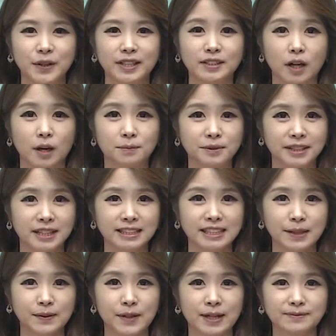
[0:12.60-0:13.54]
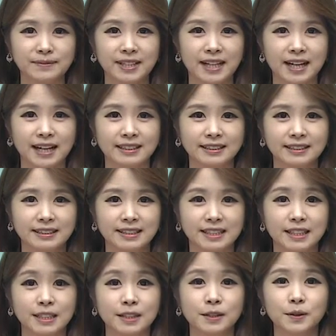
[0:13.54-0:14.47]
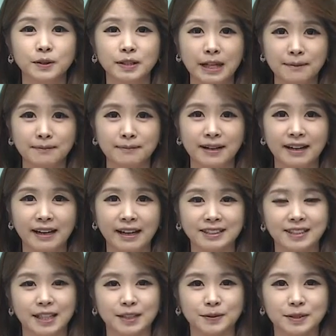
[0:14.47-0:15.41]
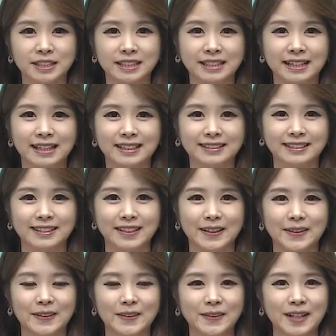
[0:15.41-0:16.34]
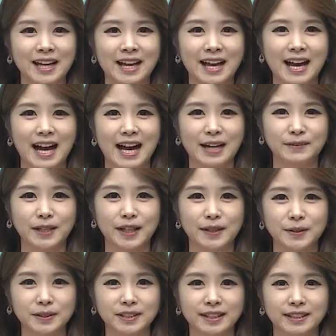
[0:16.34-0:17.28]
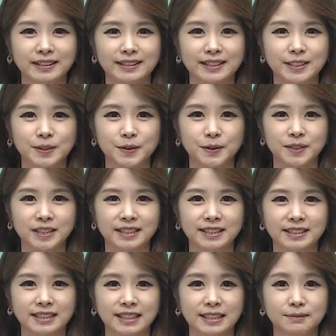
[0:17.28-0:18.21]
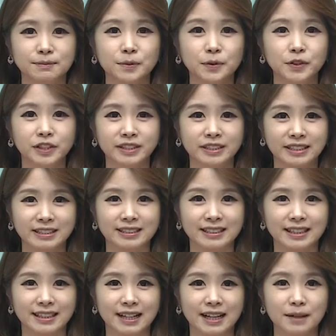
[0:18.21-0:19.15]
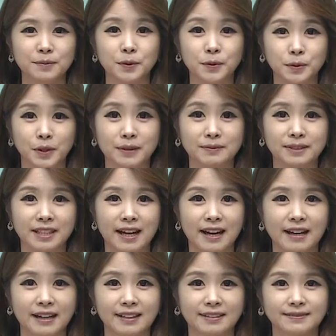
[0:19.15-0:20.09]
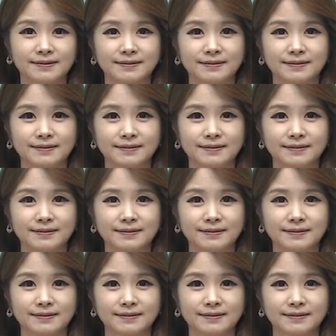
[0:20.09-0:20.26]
또한 더 플라자와 함께하는 진로 탐방 행사도 진행했는데요. 한화 호텔앤드리조트 김보윤 기자가 보도합니다.